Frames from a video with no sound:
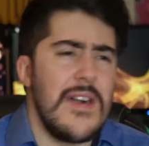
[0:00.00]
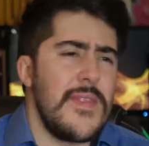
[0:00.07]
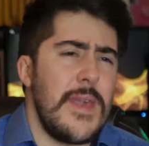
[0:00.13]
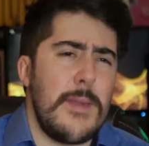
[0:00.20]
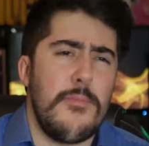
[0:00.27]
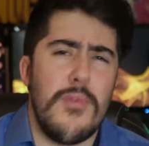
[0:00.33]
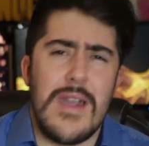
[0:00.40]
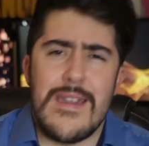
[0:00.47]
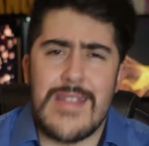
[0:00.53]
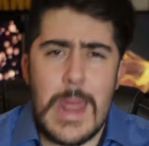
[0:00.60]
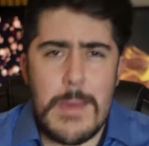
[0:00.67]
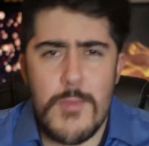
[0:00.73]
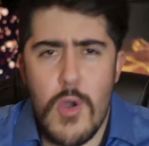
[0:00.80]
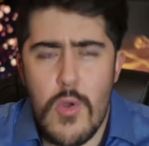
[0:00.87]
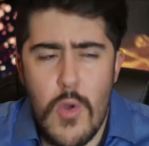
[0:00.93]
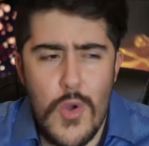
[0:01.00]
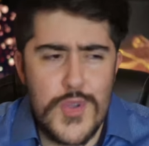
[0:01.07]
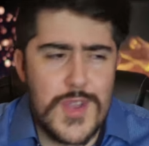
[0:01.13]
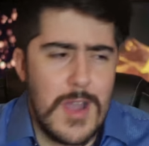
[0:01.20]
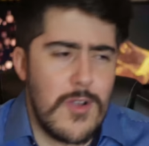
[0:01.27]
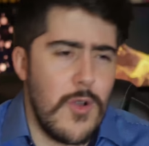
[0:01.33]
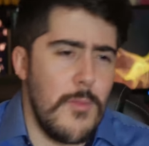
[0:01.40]
Después tenemos
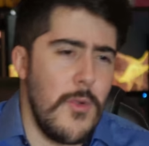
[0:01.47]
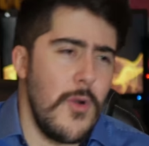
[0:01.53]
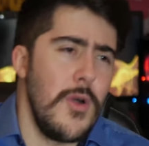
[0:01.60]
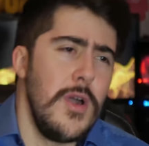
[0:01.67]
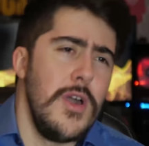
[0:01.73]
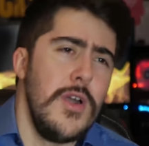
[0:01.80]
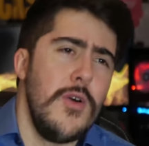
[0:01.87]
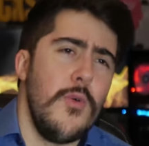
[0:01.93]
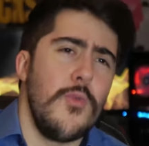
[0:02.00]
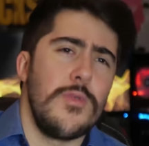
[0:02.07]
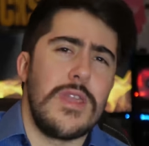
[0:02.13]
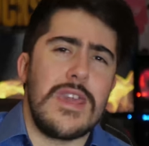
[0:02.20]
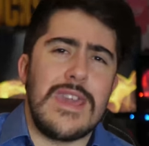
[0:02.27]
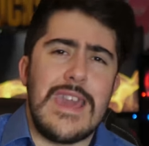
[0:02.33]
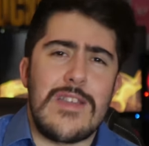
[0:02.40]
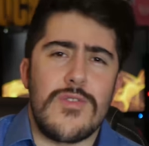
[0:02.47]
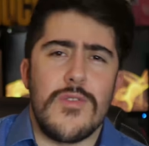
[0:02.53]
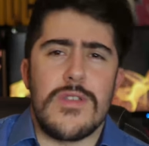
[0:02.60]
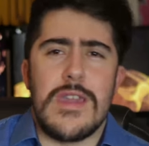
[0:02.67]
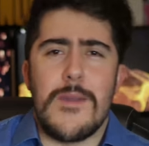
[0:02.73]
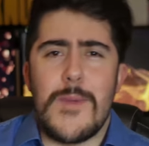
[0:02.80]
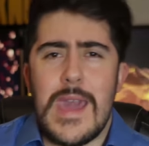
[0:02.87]
cosas como un
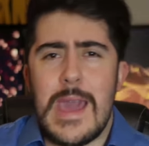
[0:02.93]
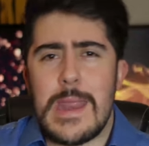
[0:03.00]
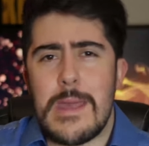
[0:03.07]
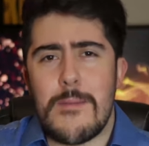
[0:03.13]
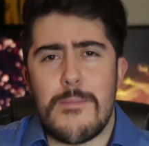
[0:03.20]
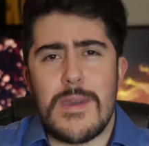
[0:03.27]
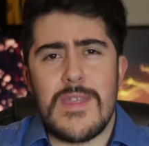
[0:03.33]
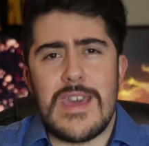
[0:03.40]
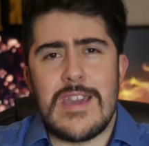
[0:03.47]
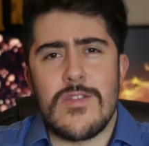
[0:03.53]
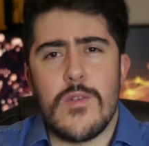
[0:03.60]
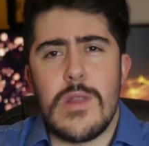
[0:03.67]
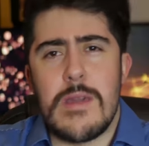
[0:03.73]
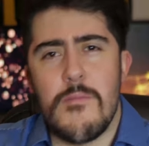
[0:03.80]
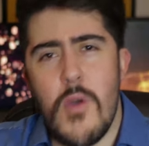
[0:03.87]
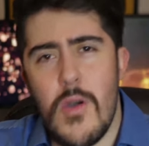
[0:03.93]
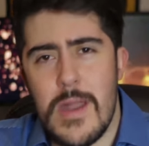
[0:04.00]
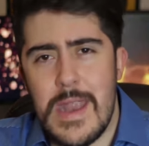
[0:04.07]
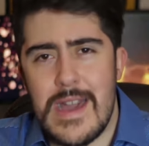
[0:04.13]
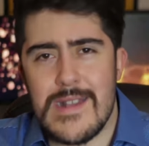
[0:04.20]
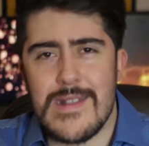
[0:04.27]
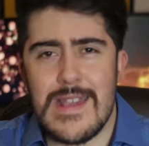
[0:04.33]
niñito que viene pidiendo
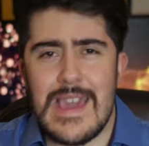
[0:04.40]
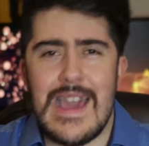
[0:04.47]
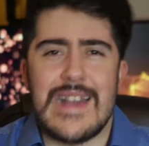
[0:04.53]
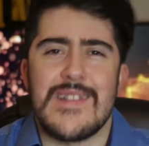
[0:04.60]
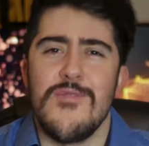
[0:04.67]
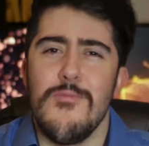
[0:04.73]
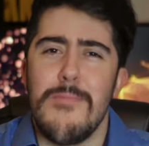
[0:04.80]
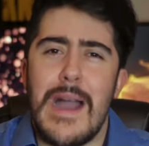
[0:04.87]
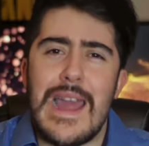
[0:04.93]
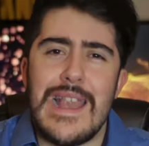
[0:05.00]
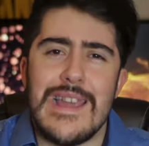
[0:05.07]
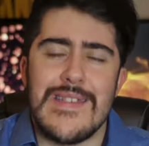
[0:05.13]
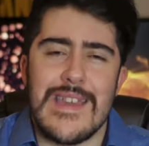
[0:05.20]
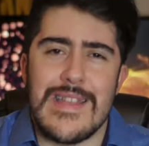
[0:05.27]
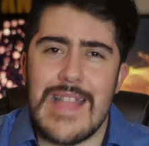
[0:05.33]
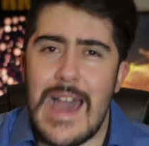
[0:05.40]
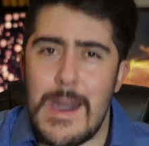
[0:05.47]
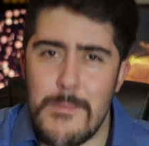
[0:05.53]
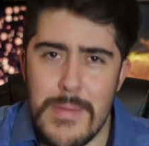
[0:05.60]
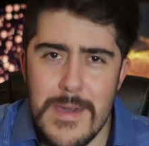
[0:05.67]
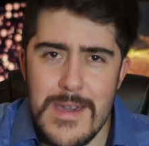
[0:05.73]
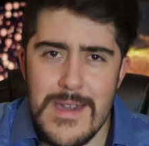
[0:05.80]
limosnas y hace un baile de tap.